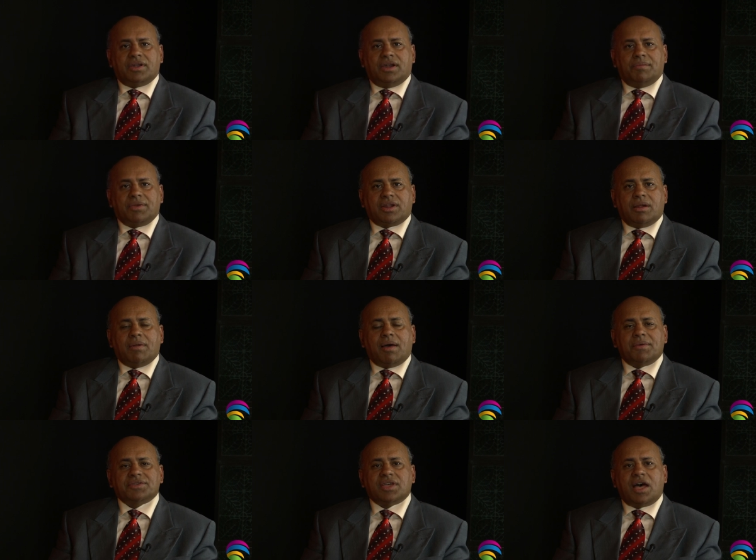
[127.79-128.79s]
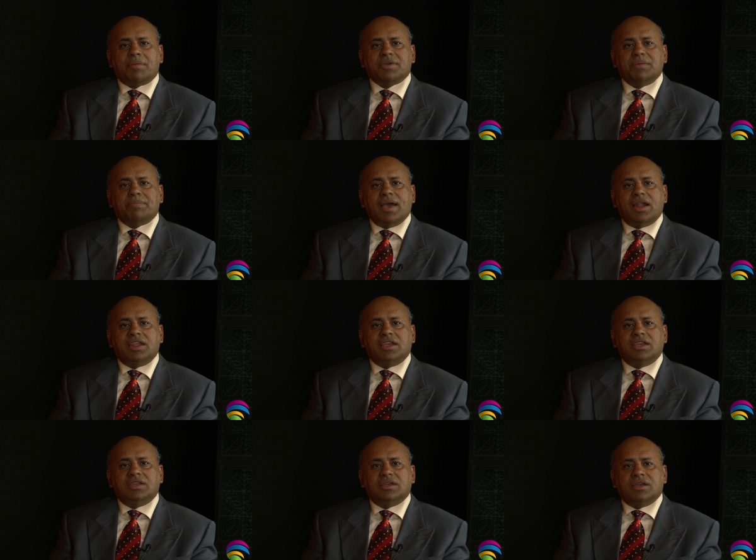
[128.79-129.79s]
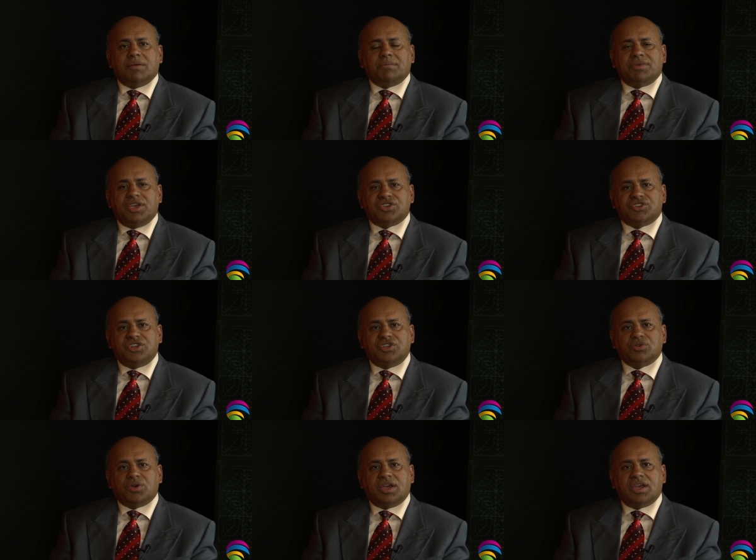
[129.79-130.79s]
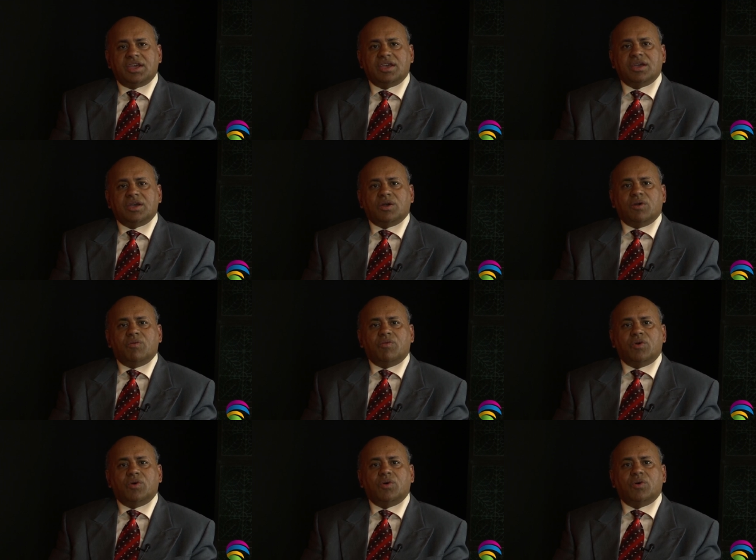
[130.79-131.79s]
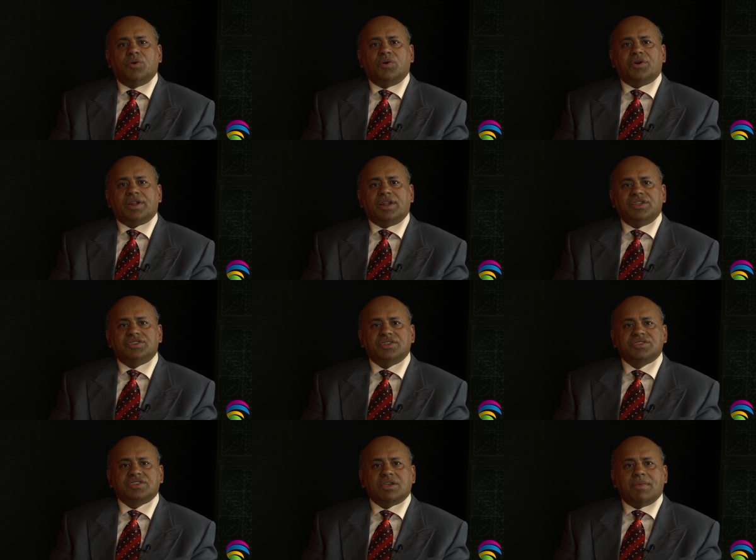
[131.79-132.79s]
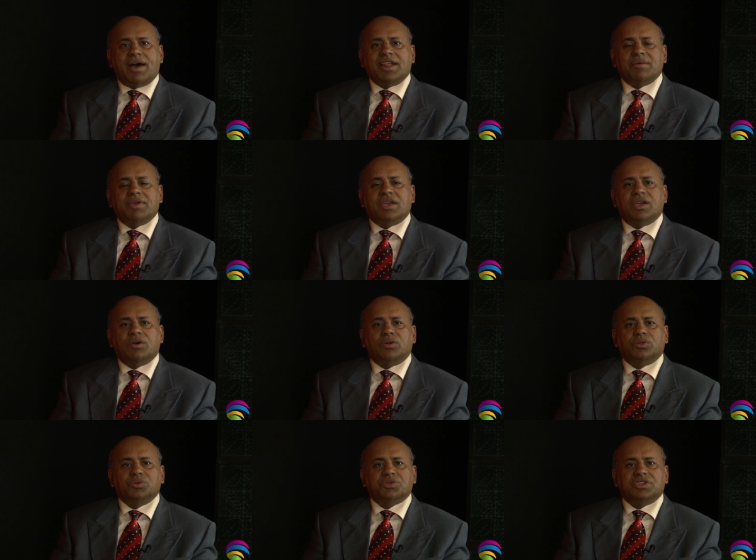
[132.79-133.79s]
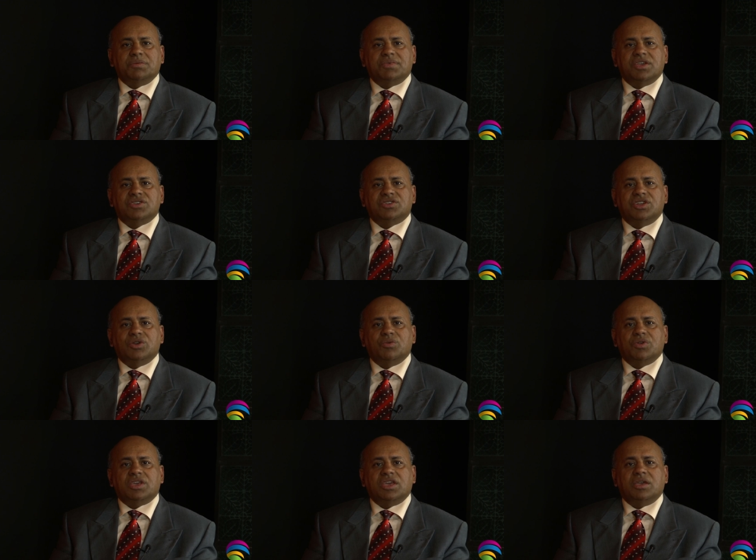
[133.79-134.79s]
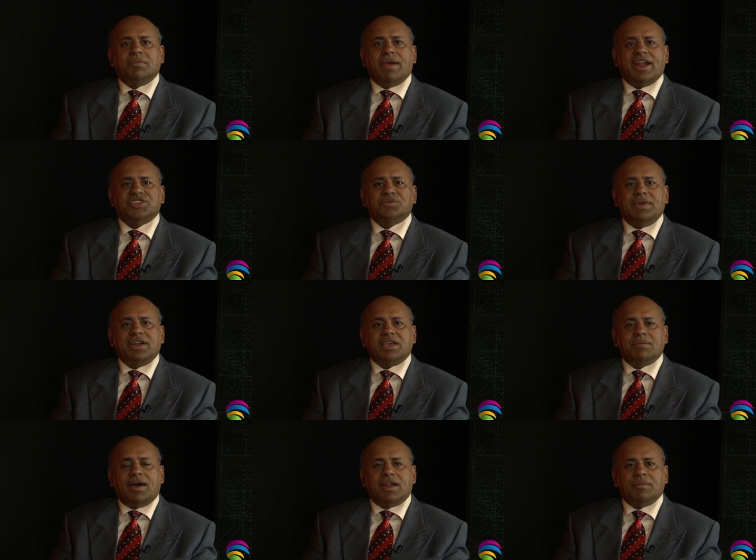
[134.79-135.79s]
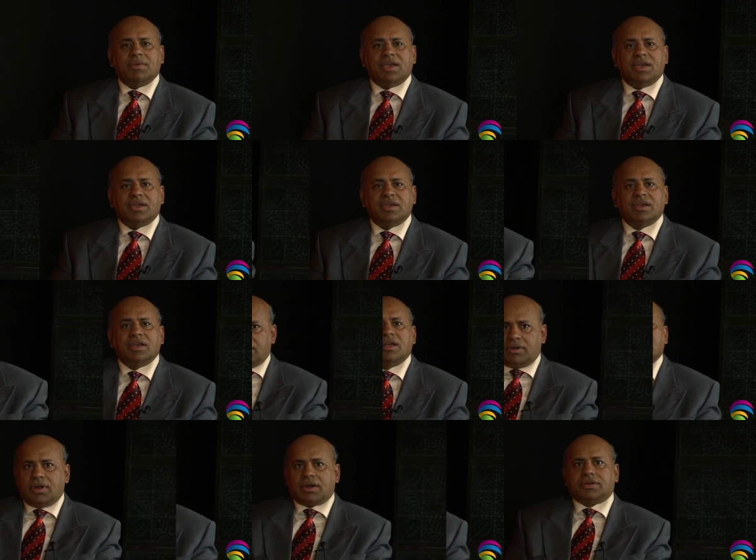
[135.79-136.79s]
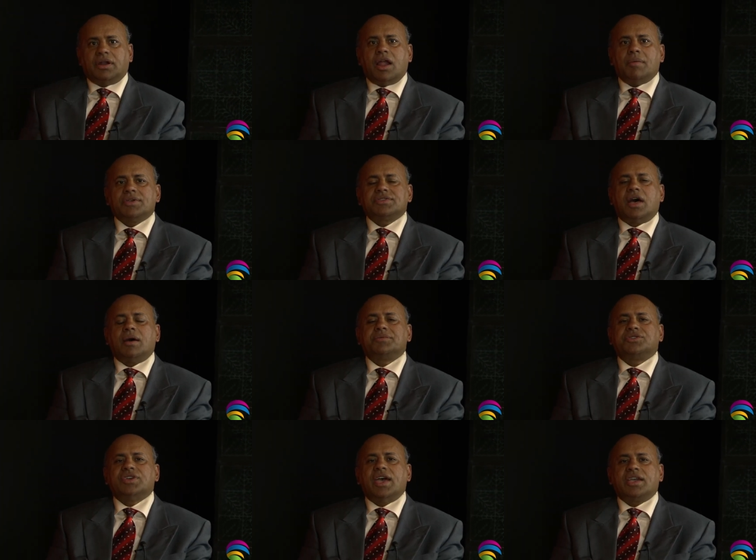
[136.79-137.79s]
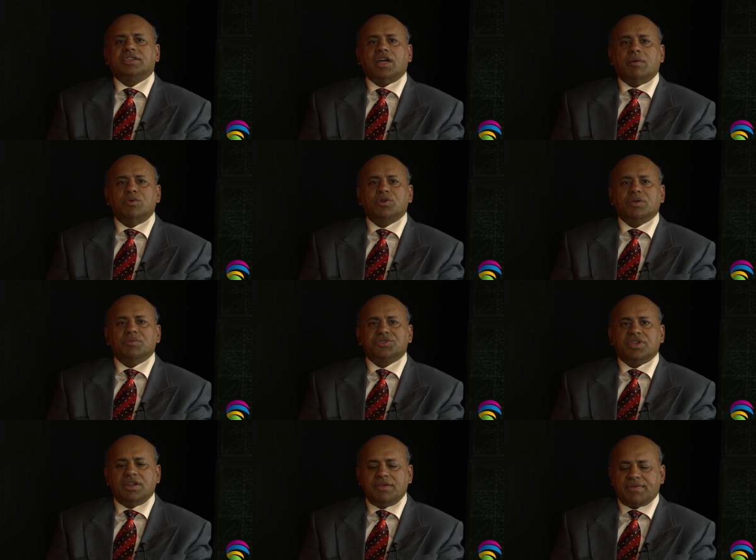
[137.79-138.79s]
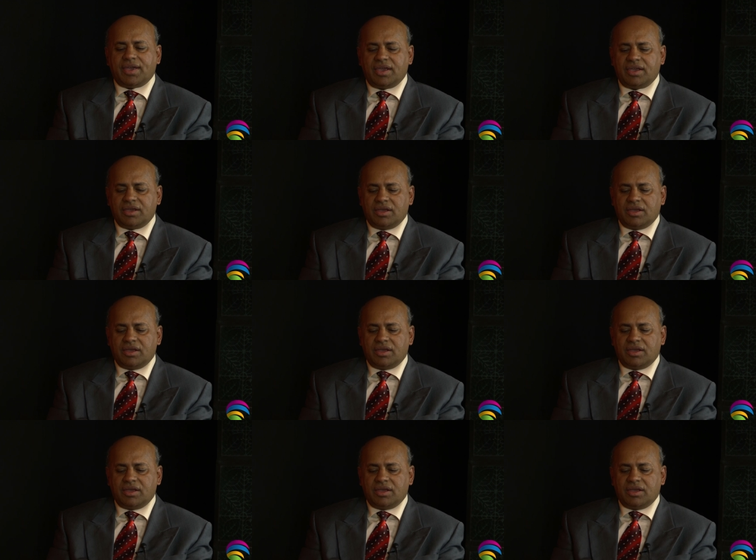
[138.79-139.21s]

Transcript: विक्रम लामा साहब की पहली पीएचडी जो है वो रिलीजन्स के बारे में है और दूसरी पीएचडी उनकी मैनेजमेंट के बारे में है डॉक्टर लामा साहब छः किताबों के मुसनफ़ हैं